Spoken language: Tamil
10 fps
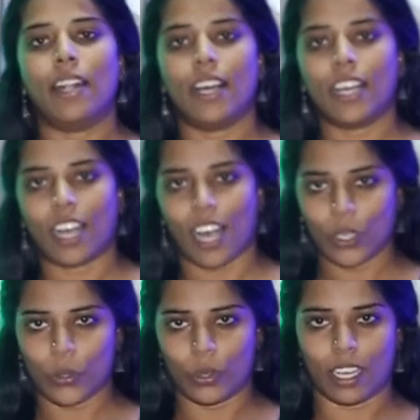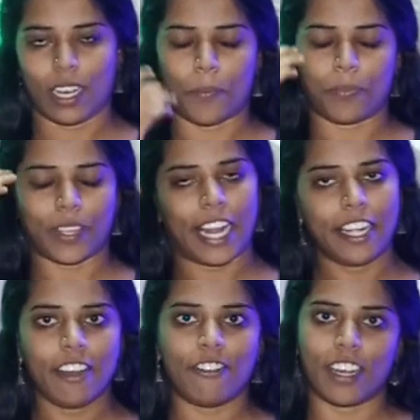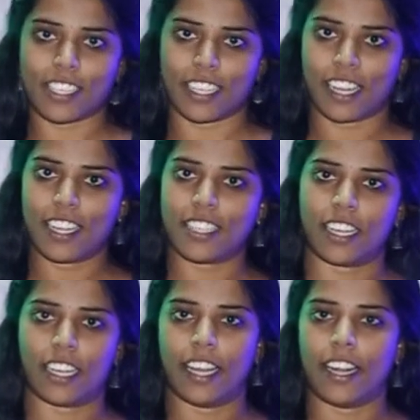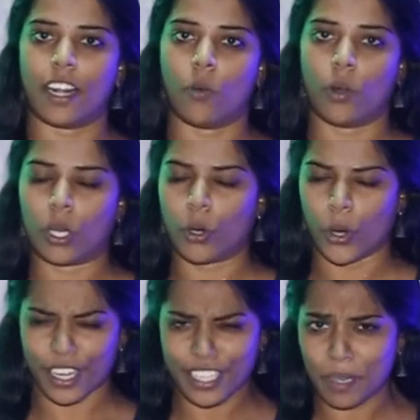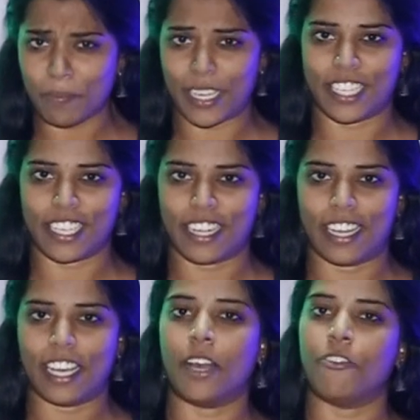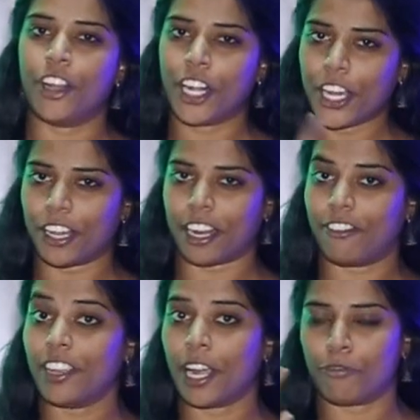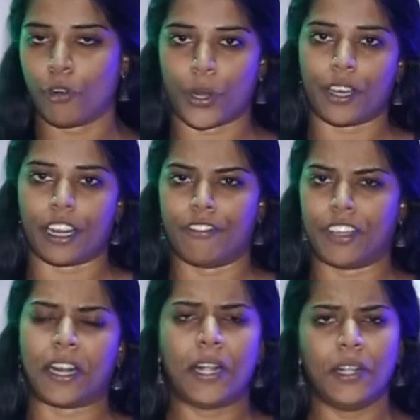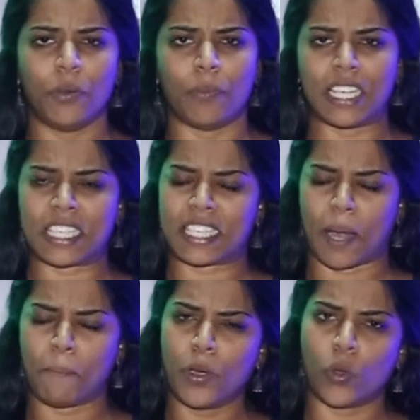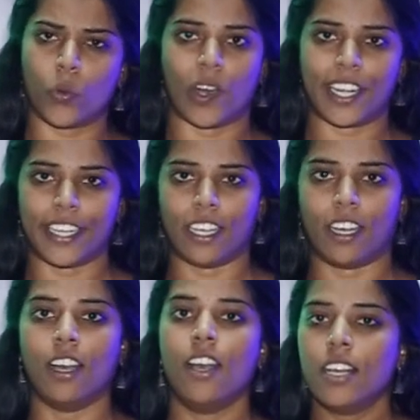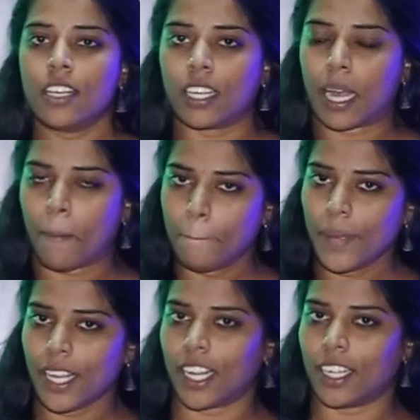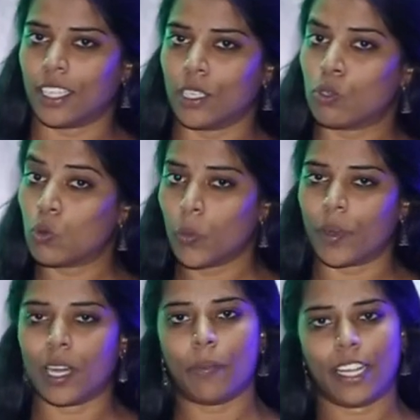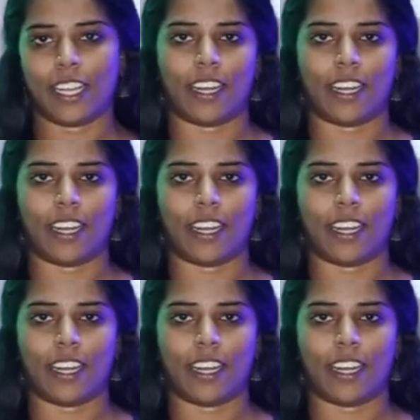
இல்லை காது குத்தா என்ன ஃபங்க்ஷன்னாலும் சரி உங்களுக்கு குறைஞ்ச பட்ஜெட்டில் வீடியோகிராஃபி அண்ட் ஃபோட்டோகிராஃபி ரெண்டுமே செம்ம குவாலிட்டியாக கம்மி ரேட்டுக்கு சூப்பராக பண்ணி